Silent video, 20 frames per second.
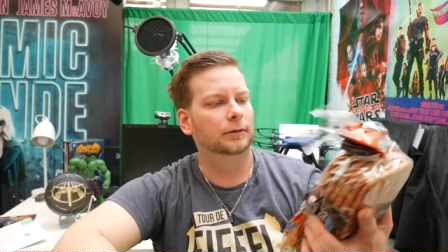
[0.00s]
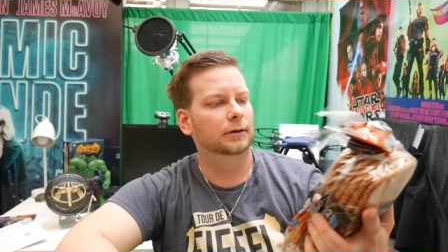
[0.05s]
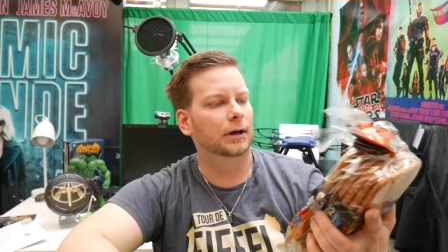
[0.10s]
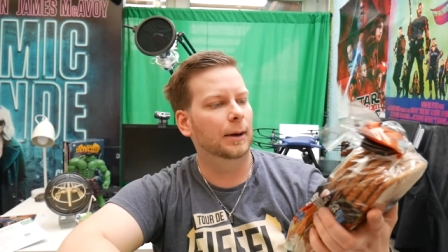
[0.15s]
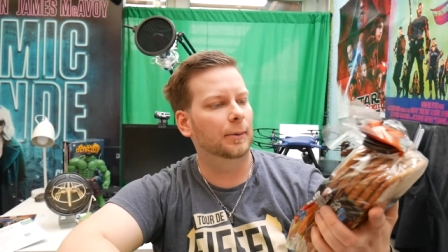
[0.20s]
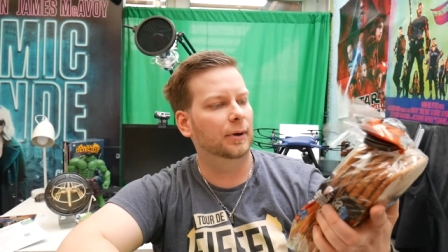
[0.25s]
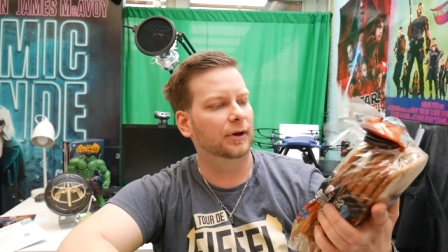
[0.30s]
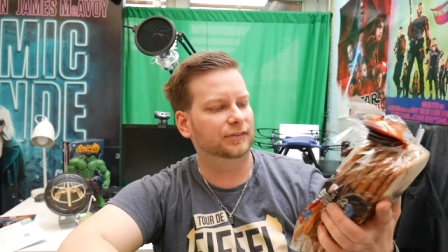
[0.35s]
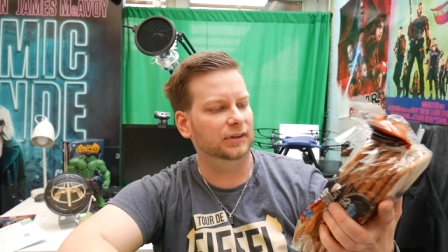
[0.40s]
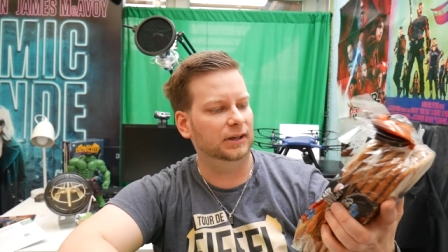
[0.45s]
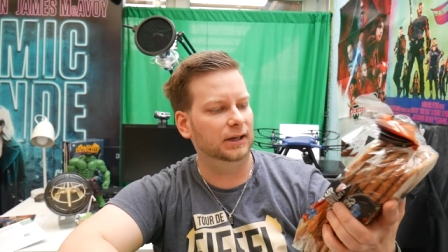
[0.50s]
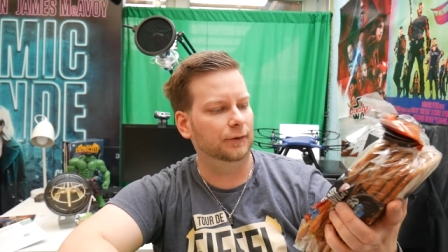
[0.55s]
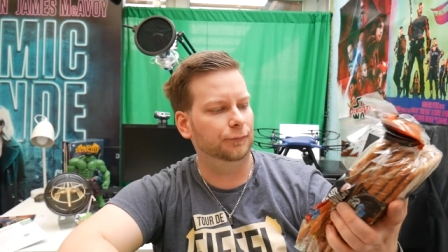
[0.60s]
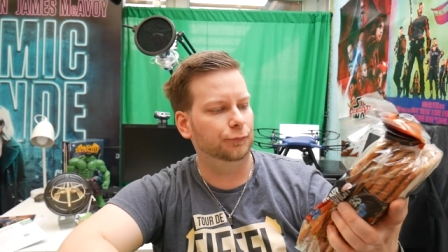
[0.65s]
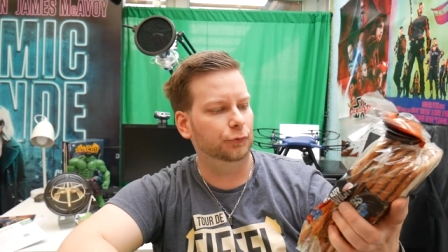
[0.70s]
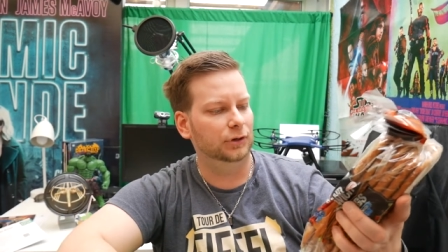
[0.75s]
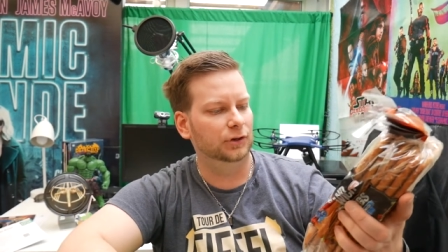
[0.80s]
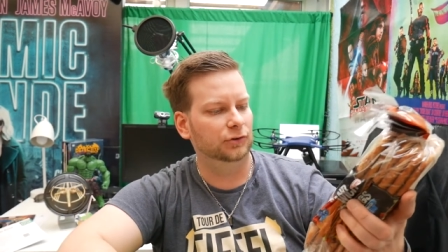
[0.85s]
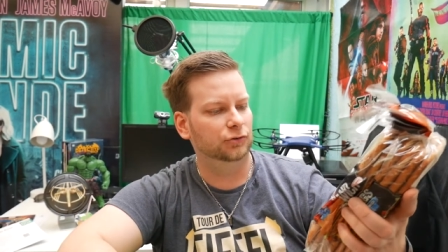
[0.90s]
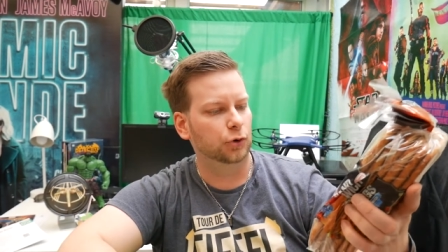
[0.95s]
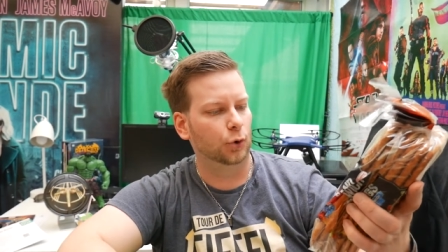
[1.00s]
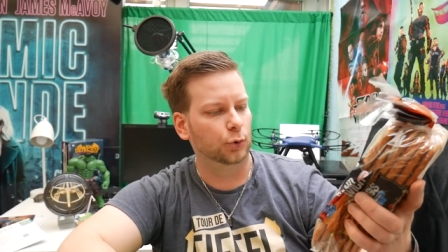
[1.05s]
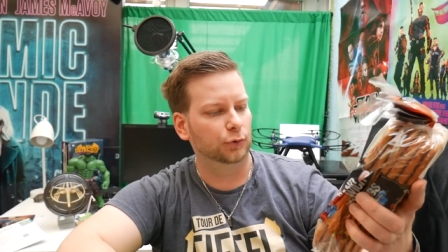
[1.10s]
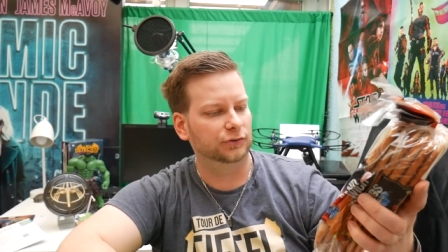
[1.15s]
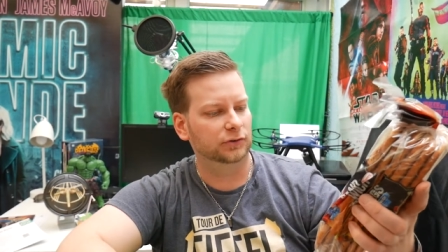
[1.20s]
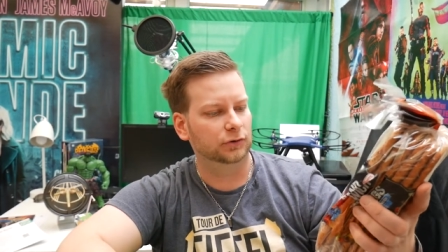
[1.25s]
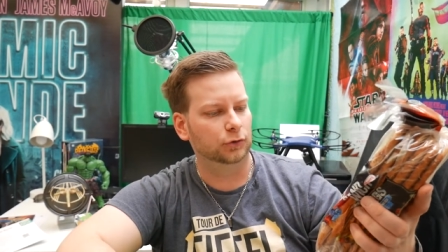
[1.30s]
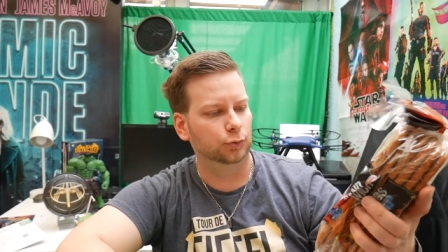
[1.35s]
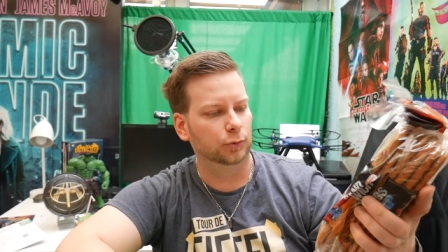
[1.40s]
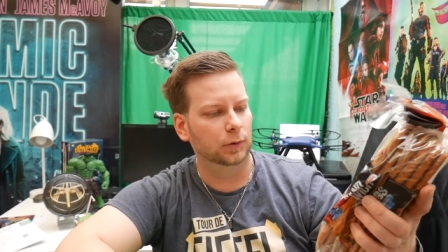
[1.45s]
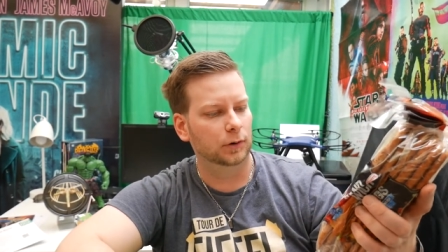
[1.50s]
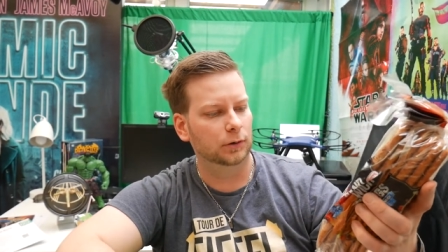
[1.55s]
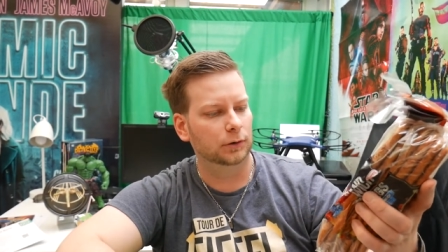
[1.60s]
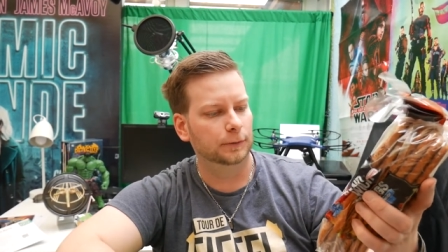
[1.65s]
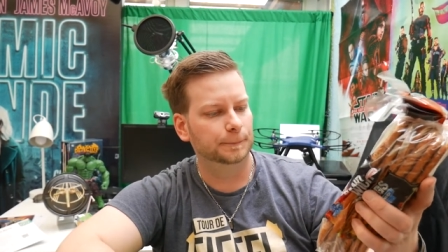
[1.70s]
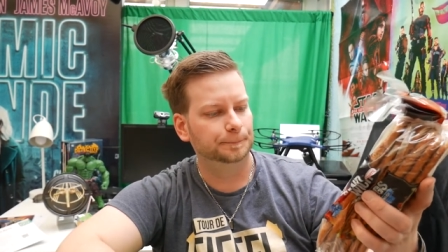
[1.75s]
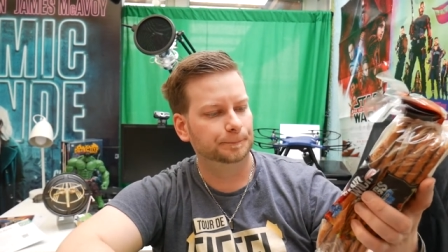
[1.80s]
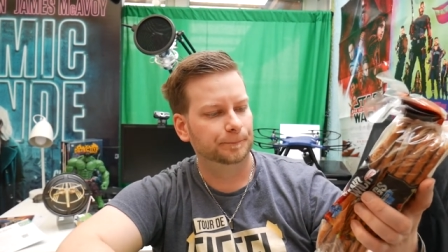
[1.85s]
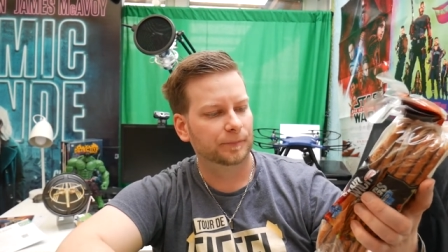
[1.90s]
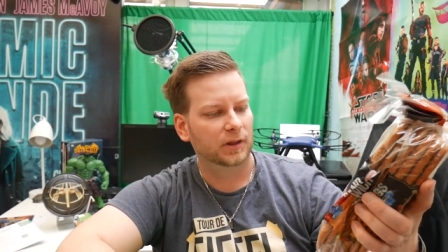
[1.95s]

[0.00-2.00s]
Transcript: Aber das ist eher für den Toast and Grill